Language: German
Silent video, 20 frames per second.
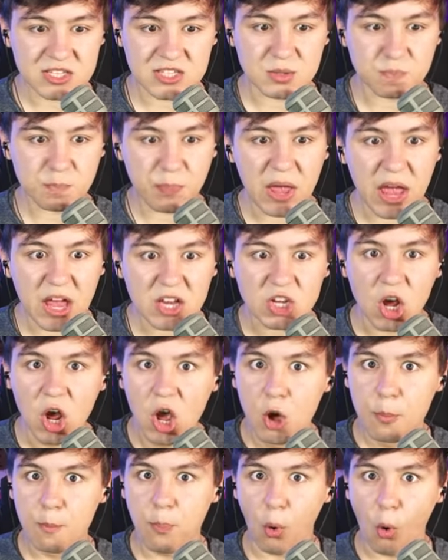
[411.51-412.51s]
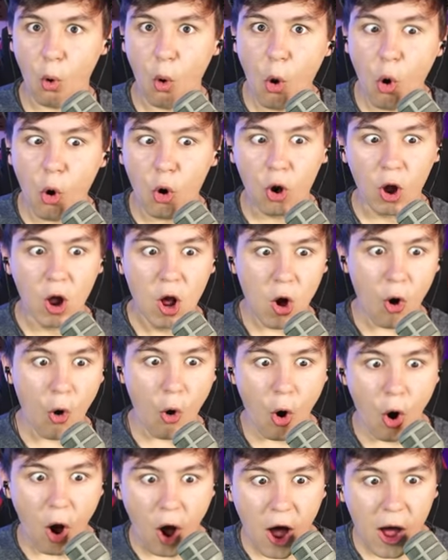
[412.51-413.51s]
Speed pro
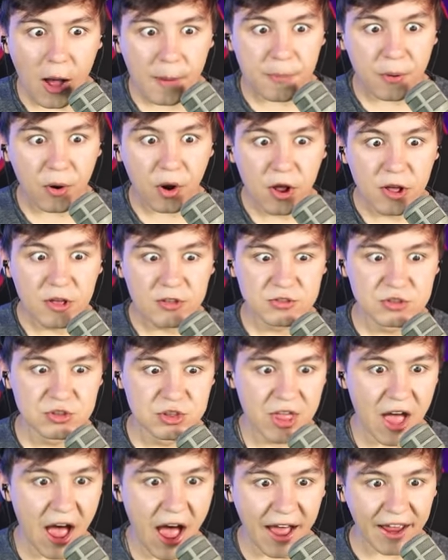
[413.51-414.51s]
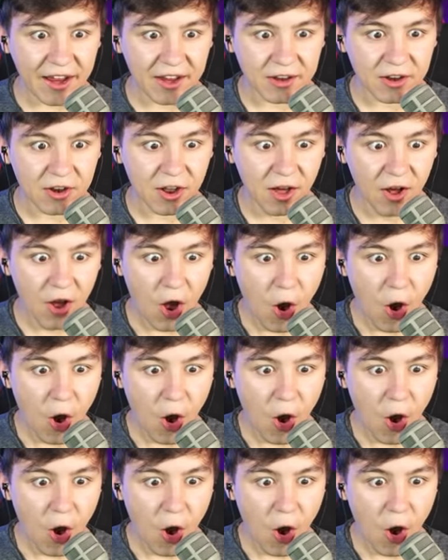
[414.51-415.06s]
Orb? Nein!